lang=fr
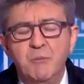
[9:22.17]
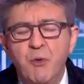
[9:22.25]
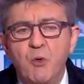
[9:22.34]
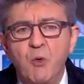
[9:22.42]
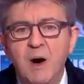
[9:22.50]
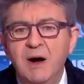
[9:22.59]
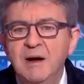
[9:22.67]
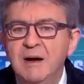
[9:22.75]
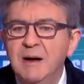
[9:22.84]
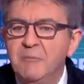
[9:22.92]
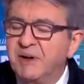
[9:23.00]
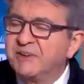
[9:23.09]
Pourquoi
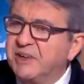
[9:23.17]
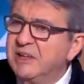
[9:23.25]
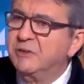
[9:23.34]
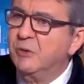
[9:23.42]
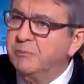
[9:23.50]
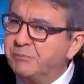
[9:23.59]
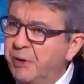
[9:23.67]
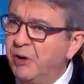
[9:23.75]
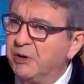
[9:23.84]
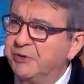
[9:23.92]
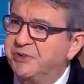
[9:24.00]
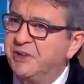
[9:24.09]
Parce qu'ils ont
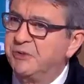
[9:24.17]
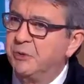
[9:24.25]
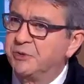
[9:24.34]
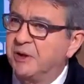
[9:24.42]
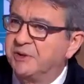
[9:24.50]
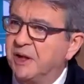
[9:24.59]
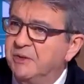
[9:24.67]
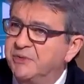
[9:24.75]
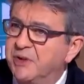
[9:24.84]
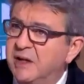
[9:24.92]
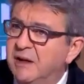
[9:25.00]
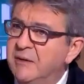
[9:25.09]
peur de ce qu'ils sont en train de
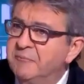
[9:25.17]
faire.